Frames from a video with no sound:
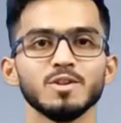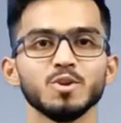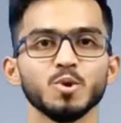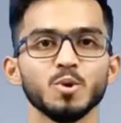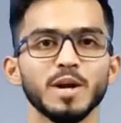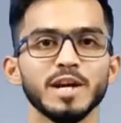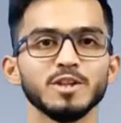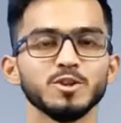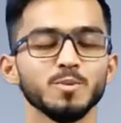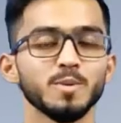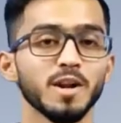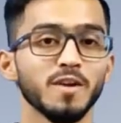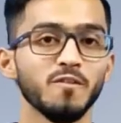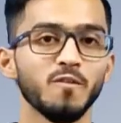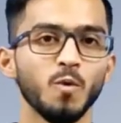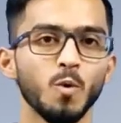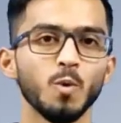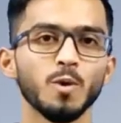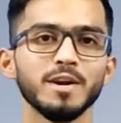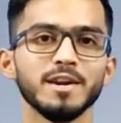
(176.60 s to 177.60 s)
तो गाइज जो मेरा
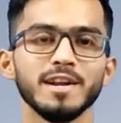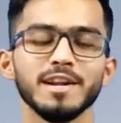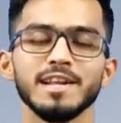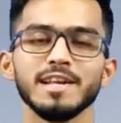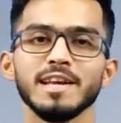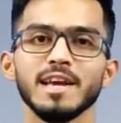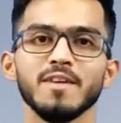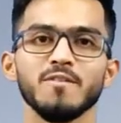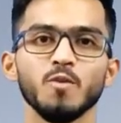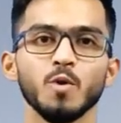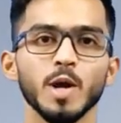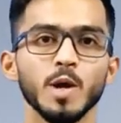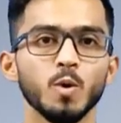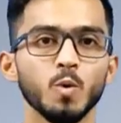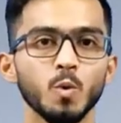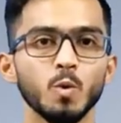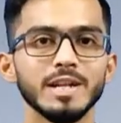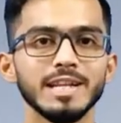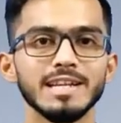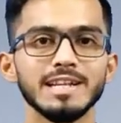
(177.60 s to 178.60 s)
फोर ट्रेनिंग है वो है
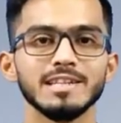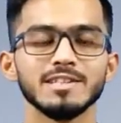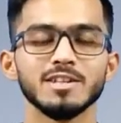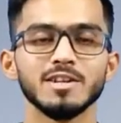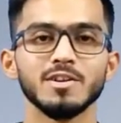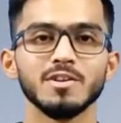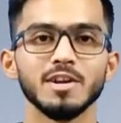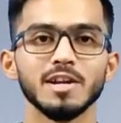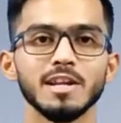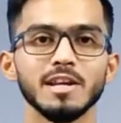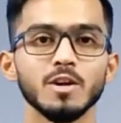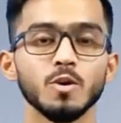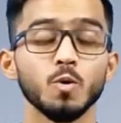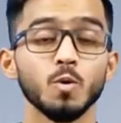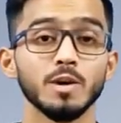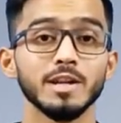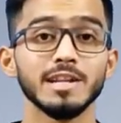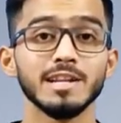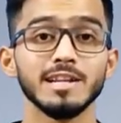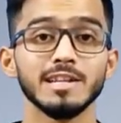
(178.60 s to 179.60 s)
कोऑर्डिनेशन ट्रेनिंग
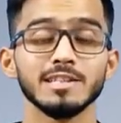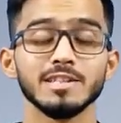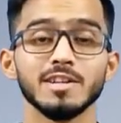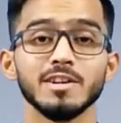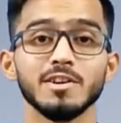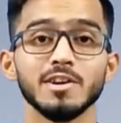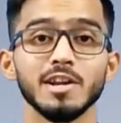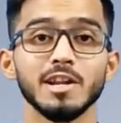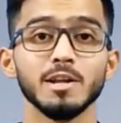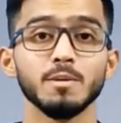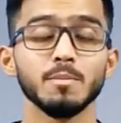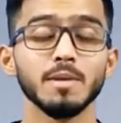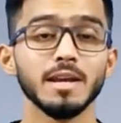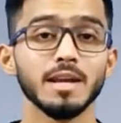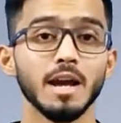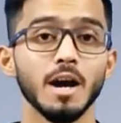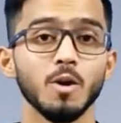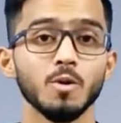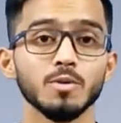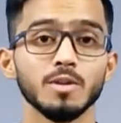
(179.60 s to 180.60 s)
कोऑर्डिनेशन ट्रेनिंग में
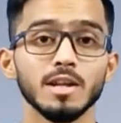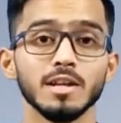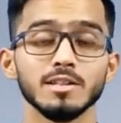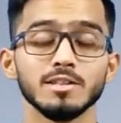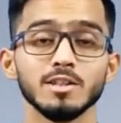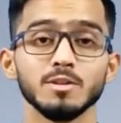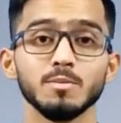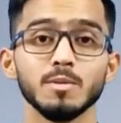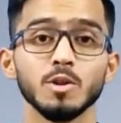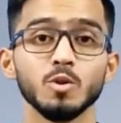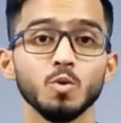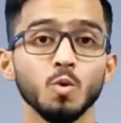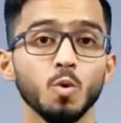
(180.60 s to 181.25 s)
क्या होता है जिसमें